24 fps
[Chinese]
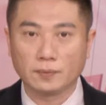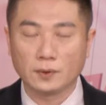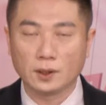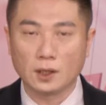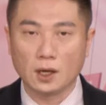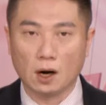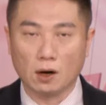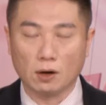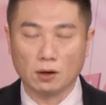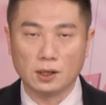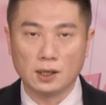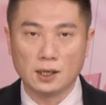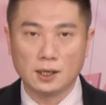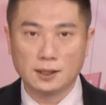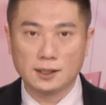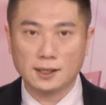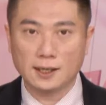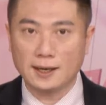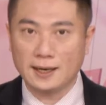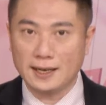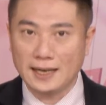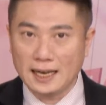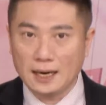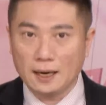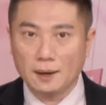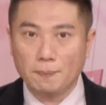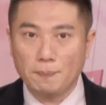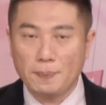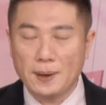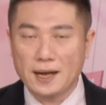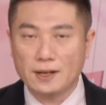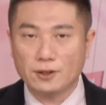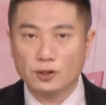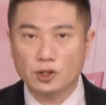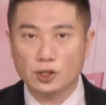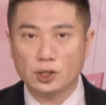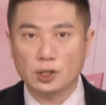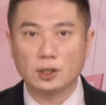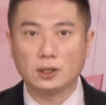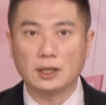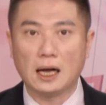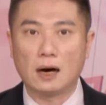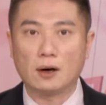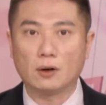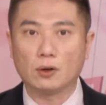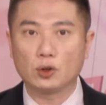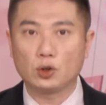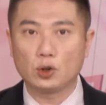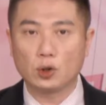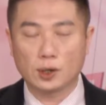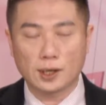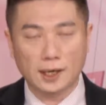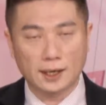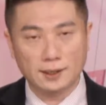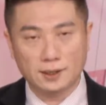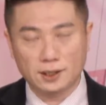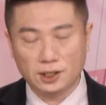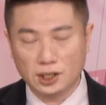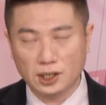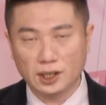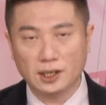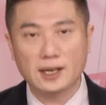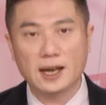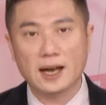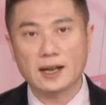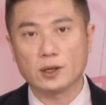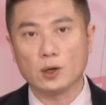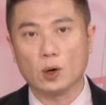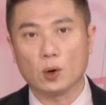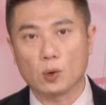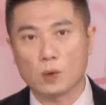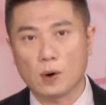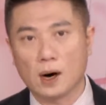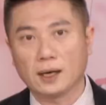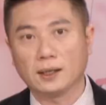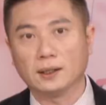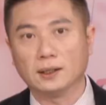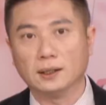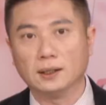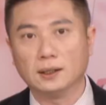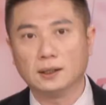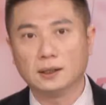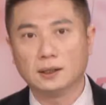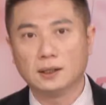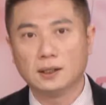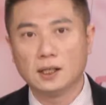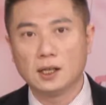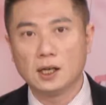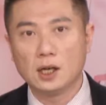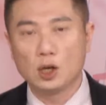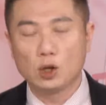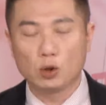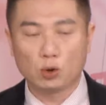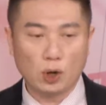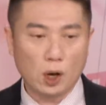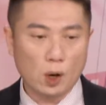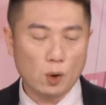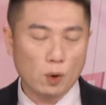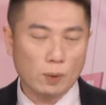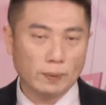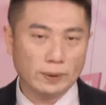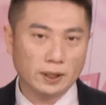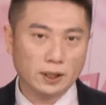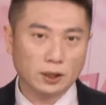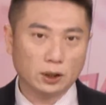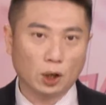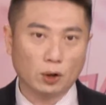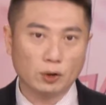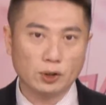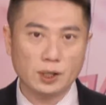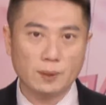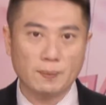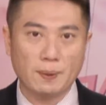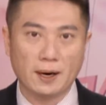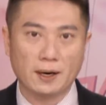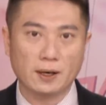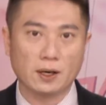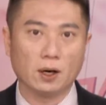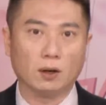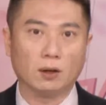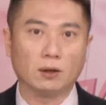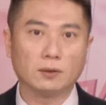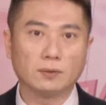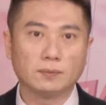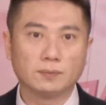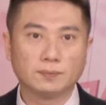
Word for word: 好，这个应变之道就跟经验有关了。所以我们的投资朋友，